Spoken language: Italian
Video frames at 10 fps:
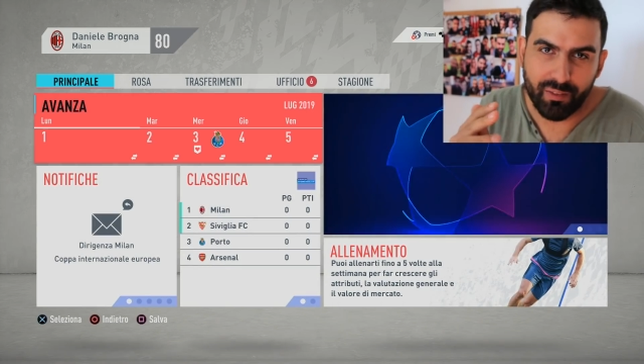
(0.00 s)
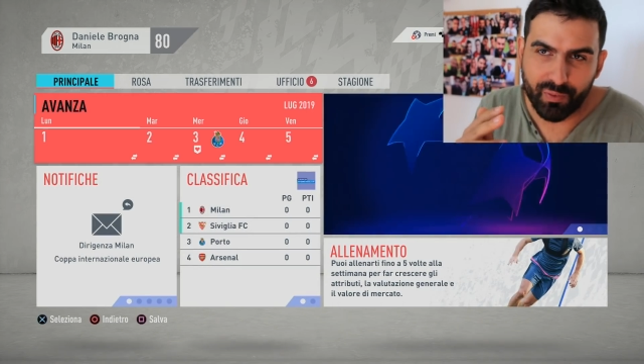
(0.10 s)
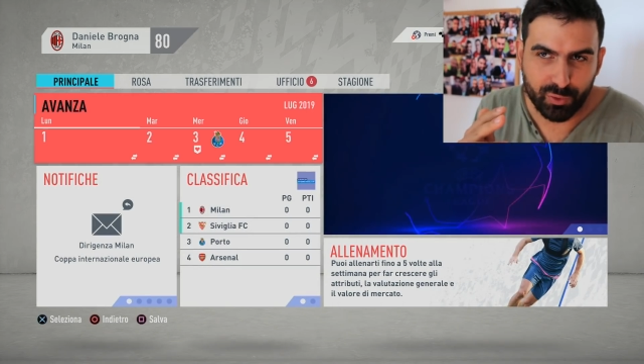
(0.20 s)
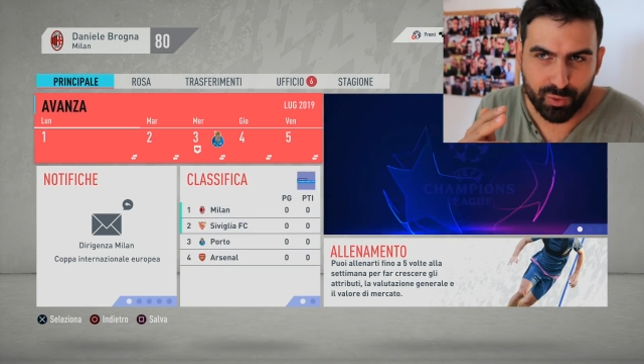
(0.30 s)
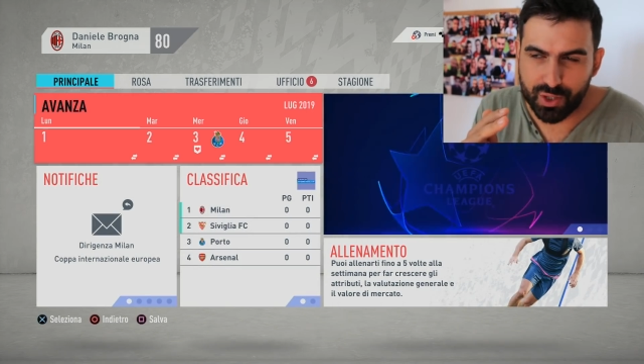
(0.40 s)
ha
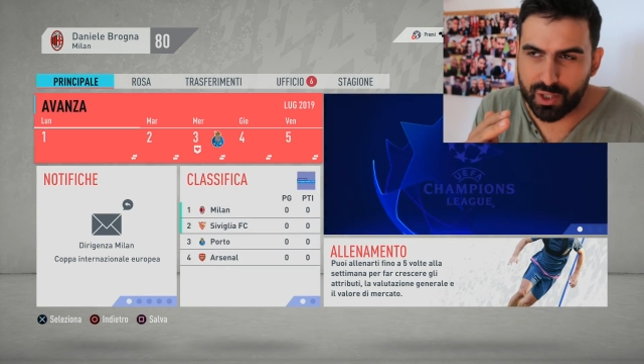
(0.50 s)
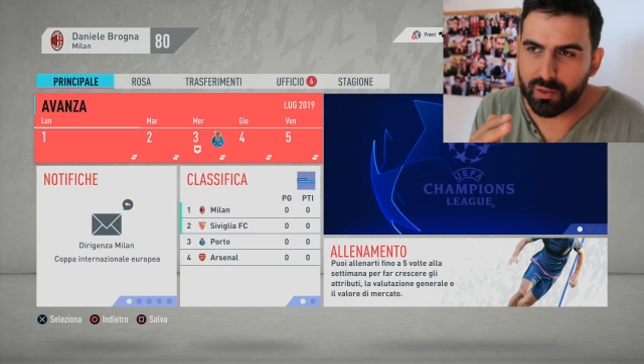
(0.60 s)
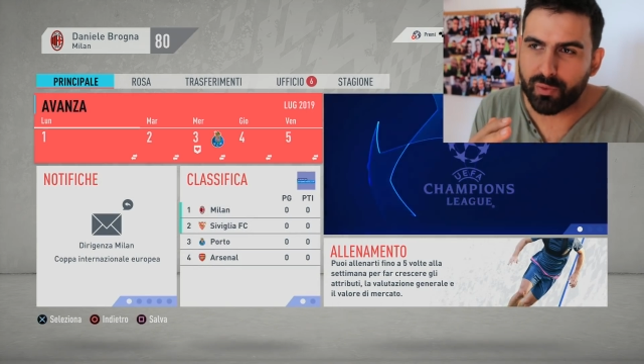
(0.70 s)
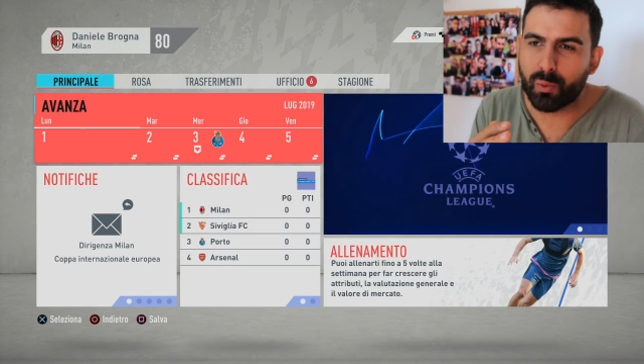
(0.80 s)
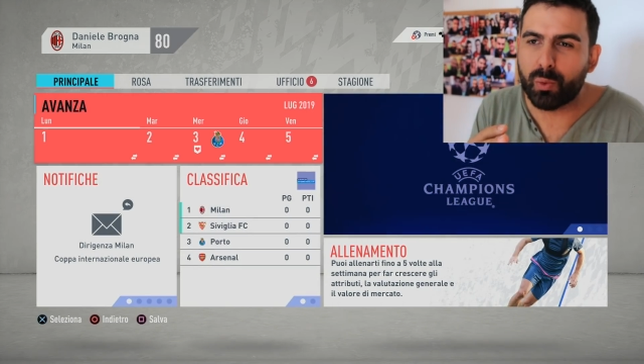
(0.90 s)
fatto
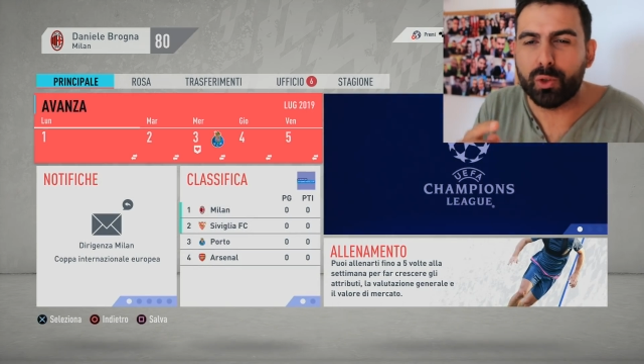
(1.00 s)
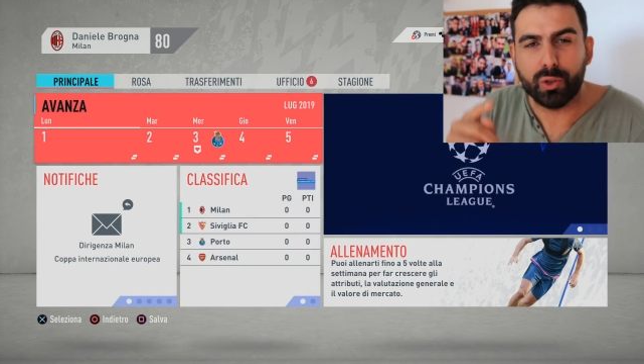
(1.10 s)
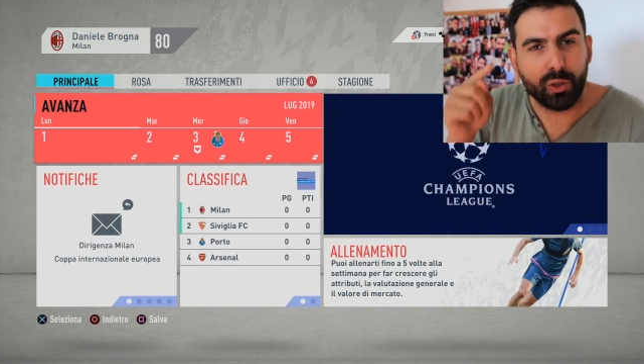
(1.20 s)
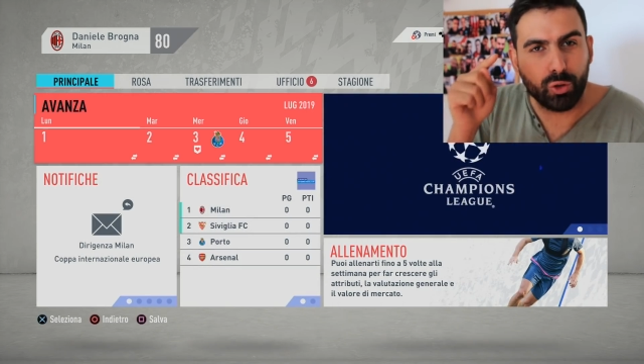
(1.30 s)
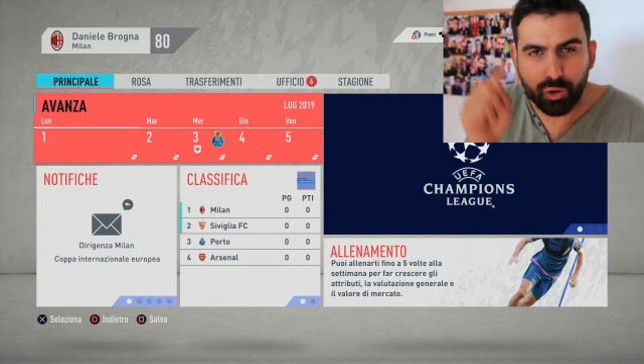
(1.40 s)
schifo e quindi ho
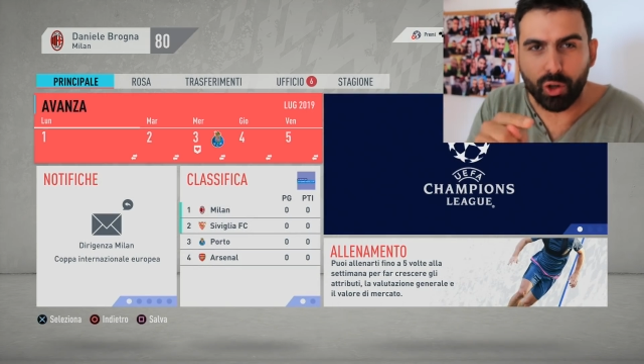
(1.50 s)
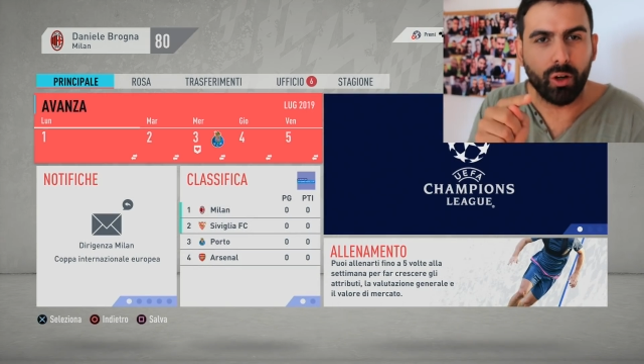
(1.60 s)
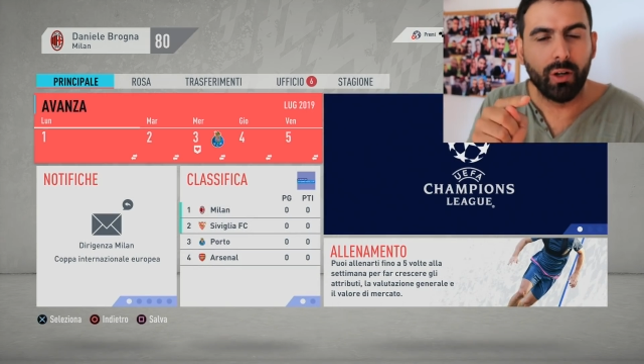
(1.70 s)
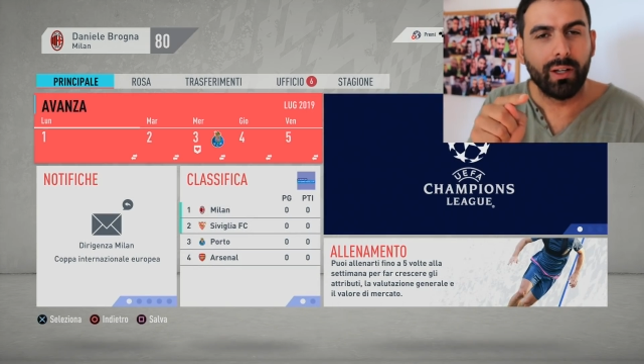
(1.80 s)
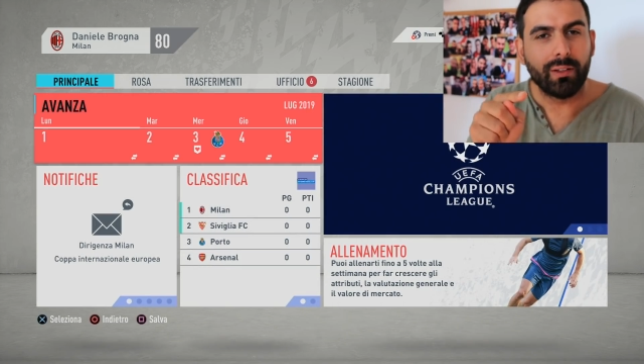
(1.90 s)
detto no,